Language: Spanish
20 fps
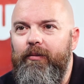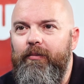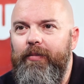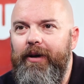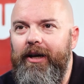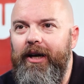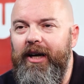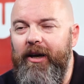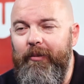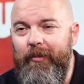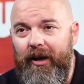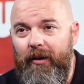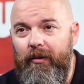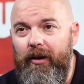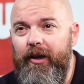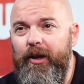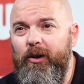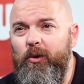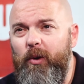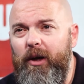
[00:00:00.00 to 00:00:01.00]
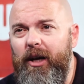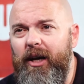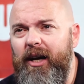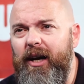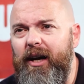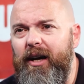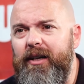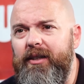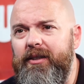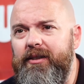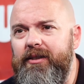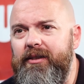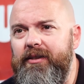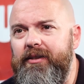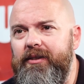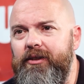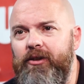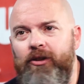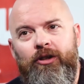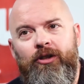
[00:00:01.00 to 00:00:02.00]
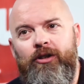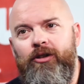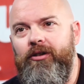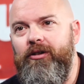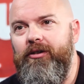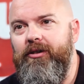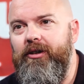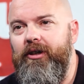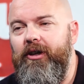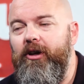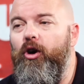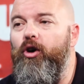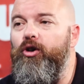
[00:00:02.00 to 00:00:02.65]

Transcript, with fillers: Para que me hable de tuerca. No.